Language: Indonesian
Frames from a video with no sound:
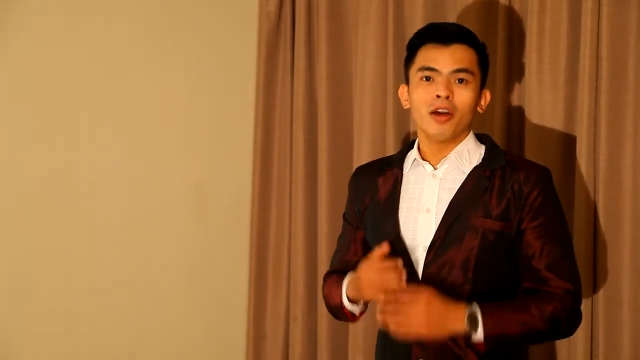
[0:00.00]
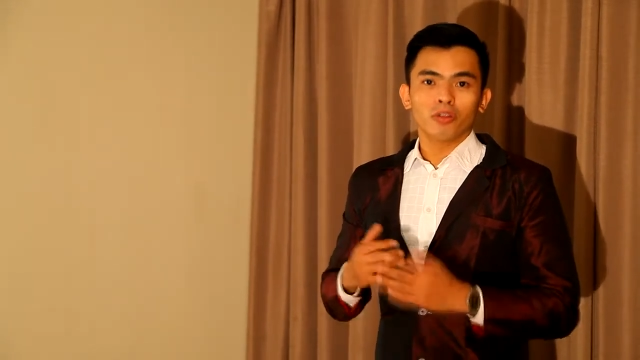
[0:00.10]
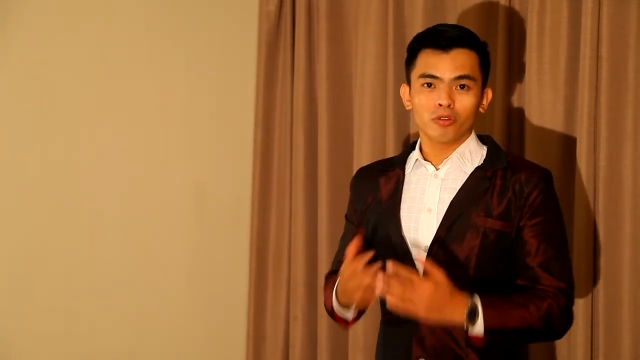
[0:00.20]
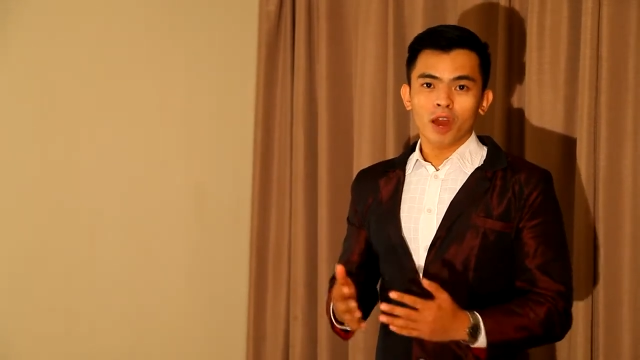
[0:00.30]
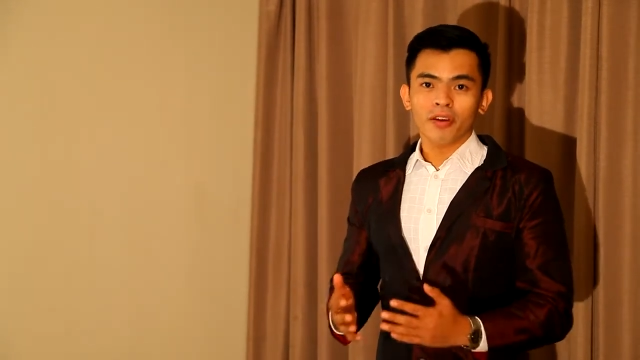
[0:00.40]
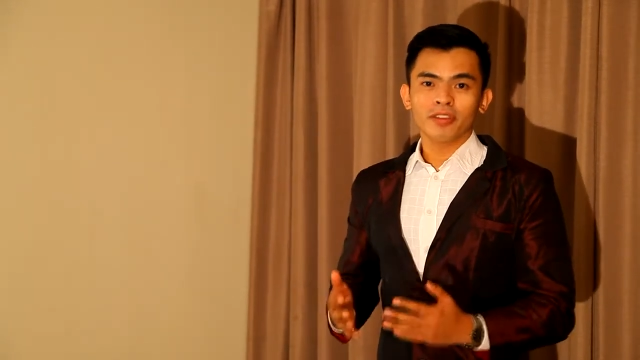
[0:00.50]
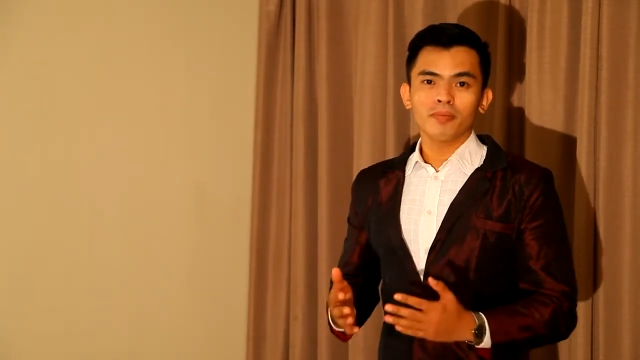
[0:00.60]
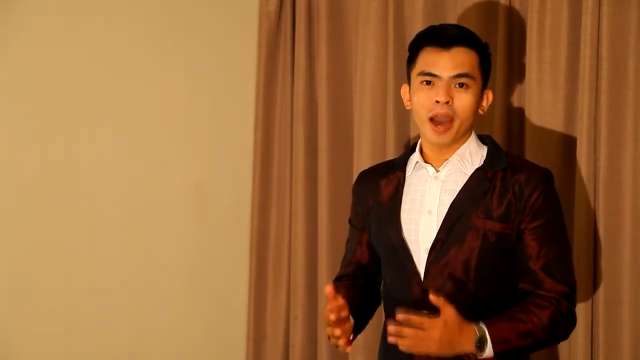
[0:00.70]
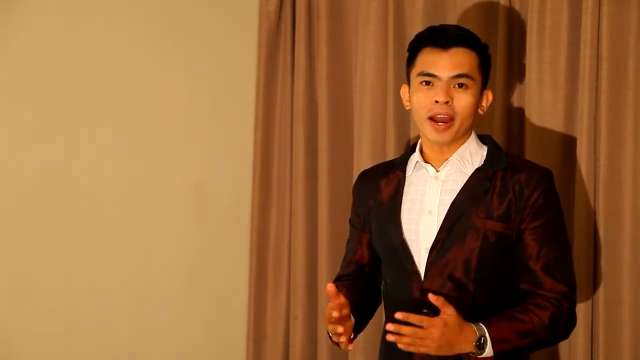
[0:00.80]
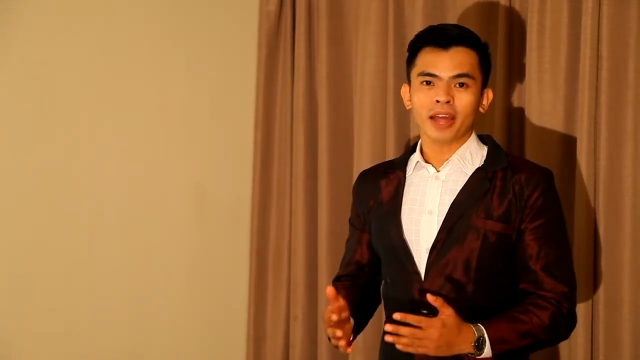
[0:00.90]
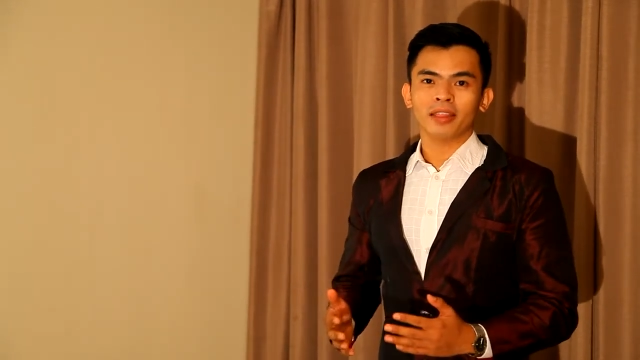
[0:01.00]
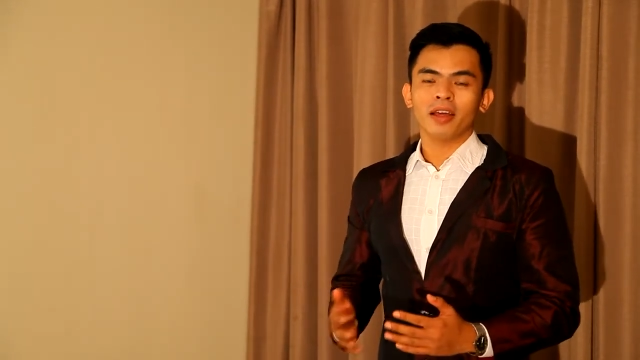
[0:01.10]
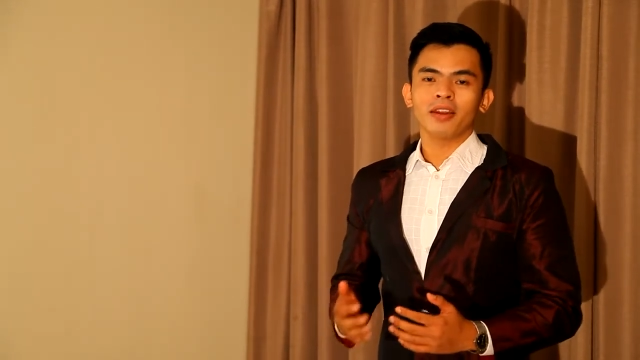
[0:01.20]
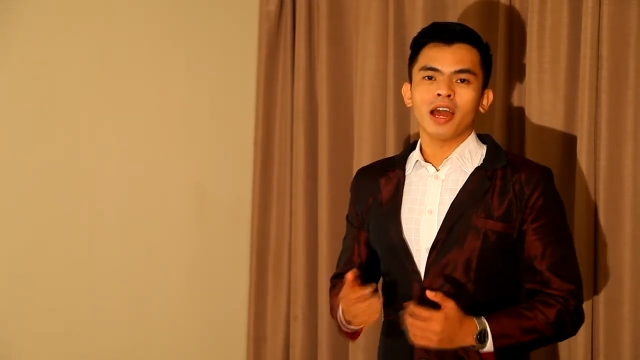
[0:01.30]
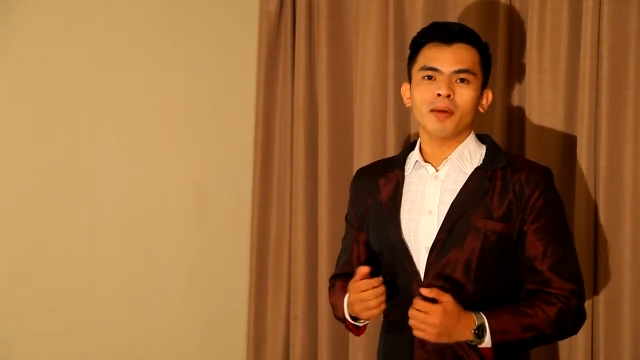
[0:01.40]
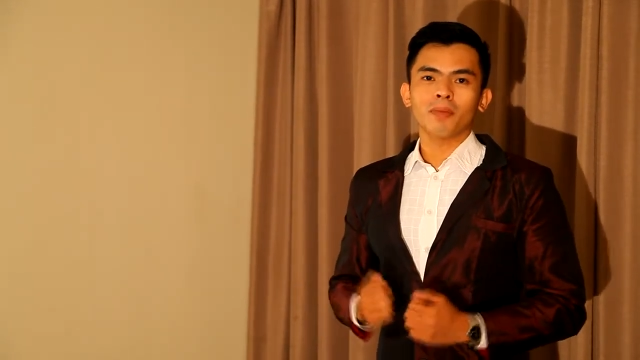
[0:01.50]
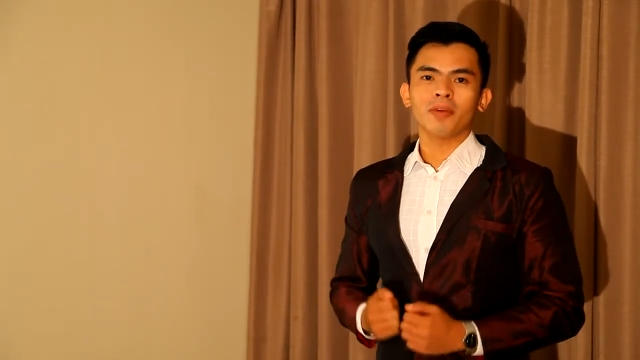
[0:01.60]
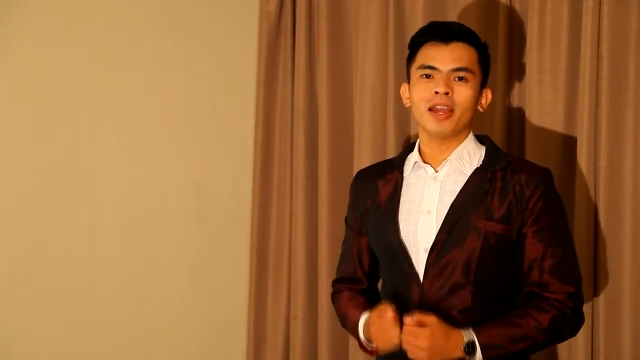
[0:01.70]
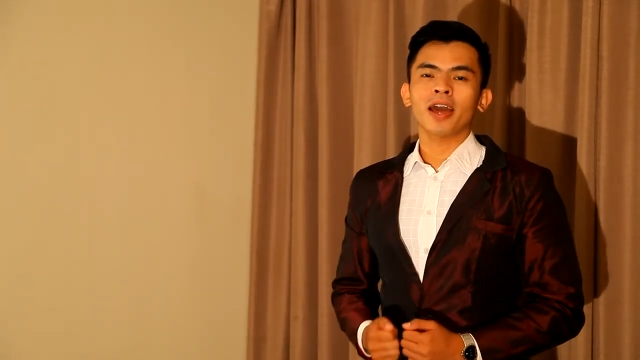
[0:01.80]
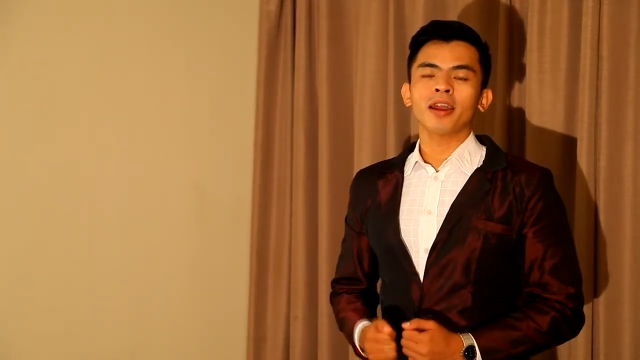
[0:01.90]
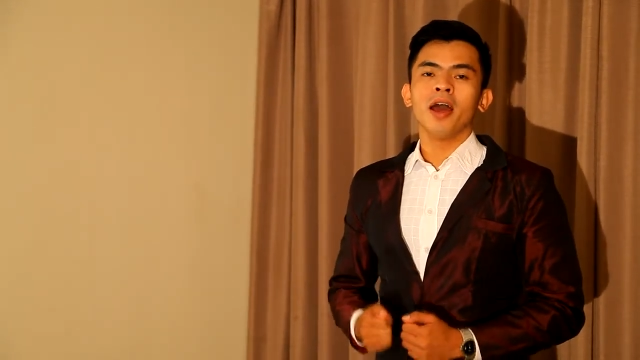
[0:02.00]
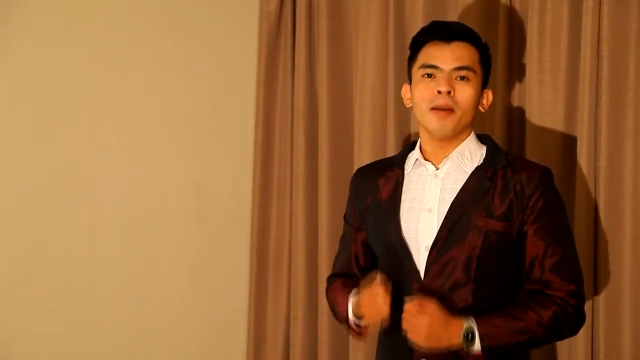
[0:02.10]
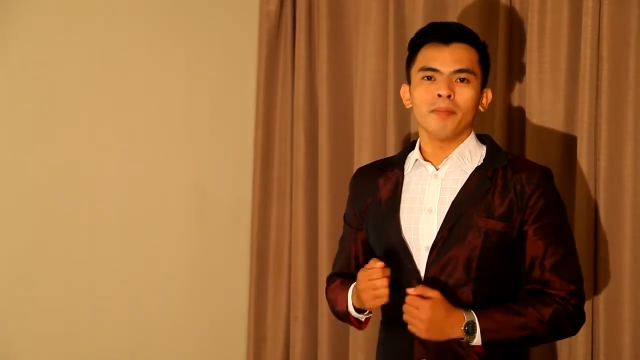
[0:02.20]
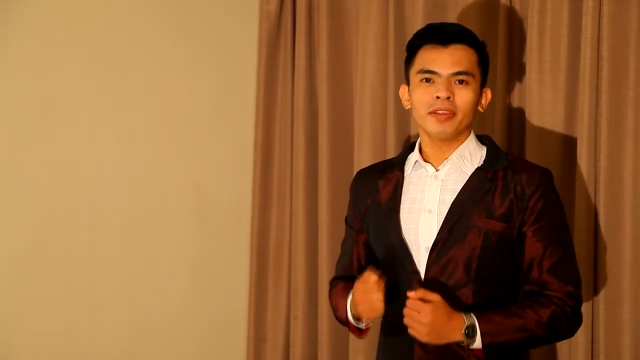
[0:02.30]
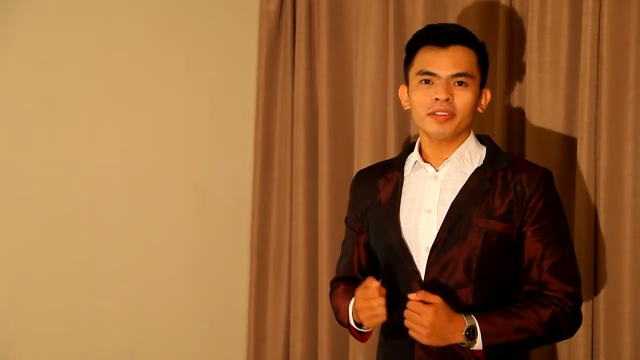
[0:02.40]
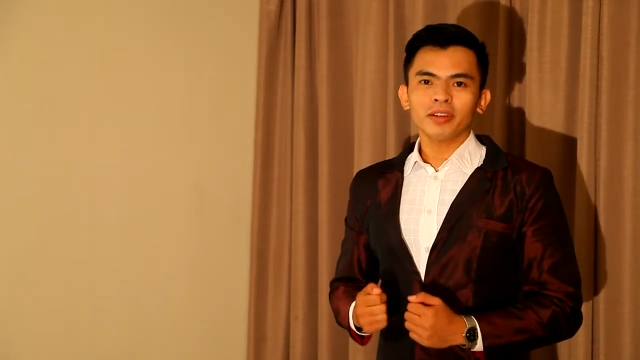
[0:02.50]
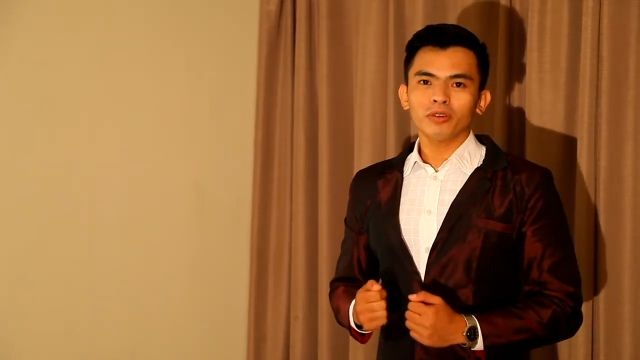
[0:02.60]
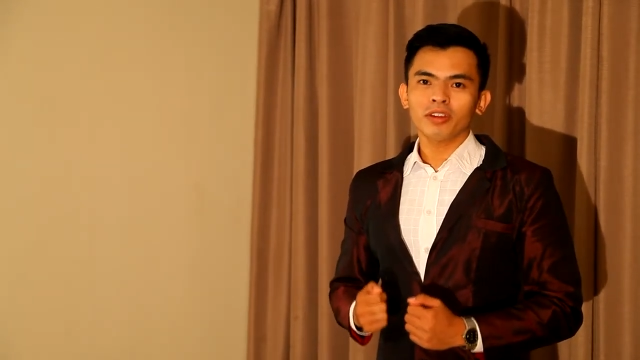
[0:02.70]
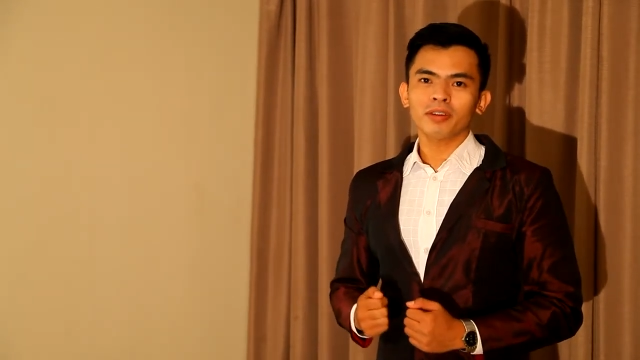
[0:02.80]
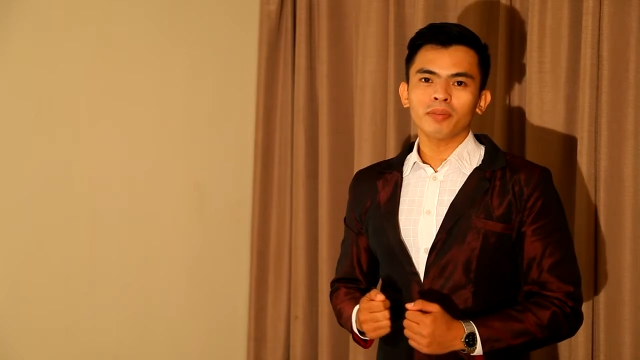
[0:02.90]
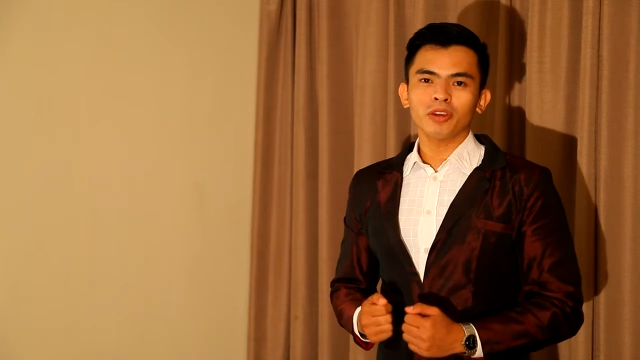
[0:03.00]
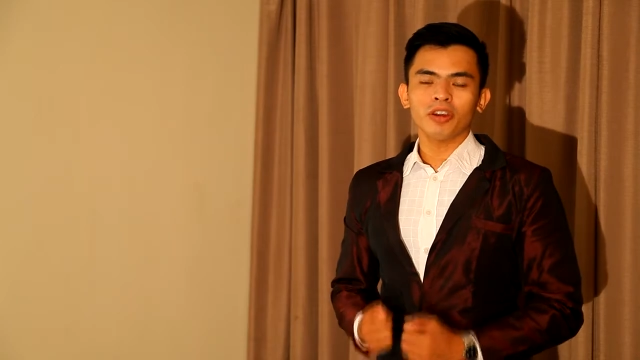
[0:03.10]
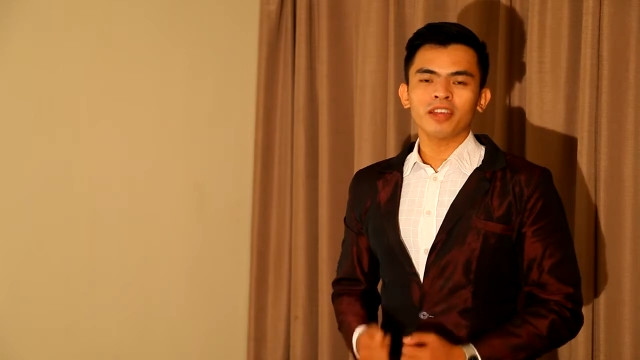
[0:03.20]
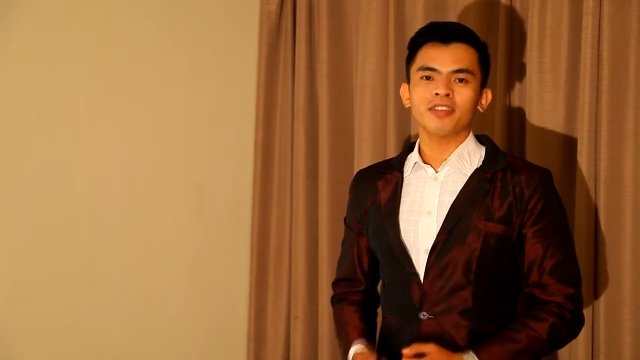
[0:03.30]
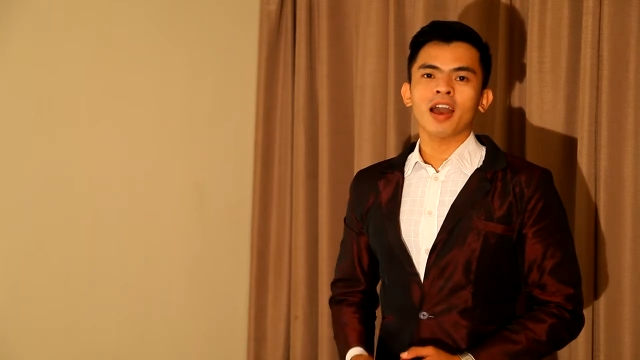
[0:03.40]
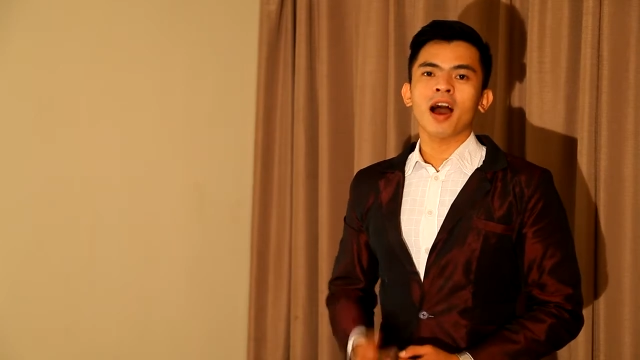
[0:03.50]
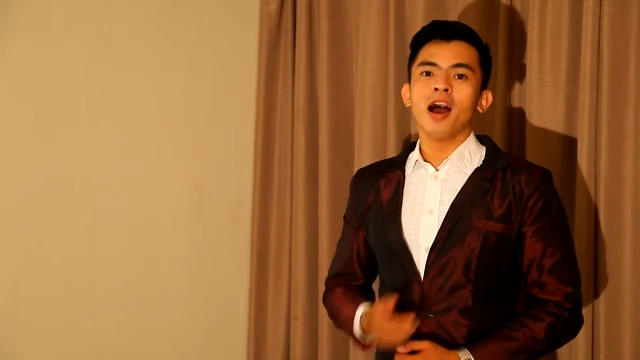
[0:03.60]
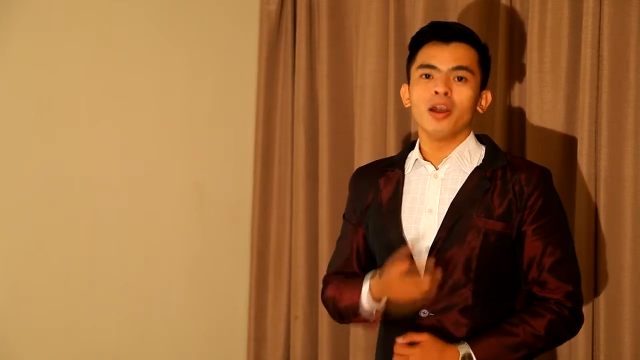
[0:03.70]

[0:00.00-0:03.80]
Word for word: Sulawesi Barat, dalam pemilihan Mister Tourism Indonesia